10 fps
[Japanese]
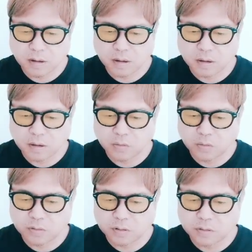えー、
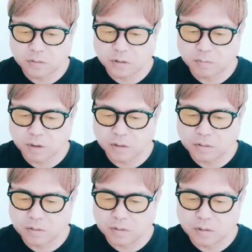イテウォンクラスを
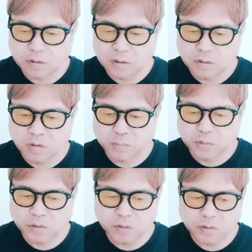リメイク。六
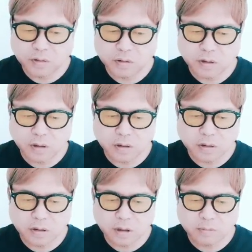本木の居酒屋、
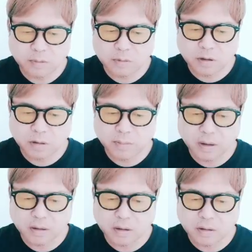二代目宮
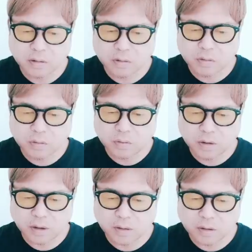部店
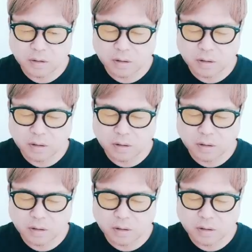長で、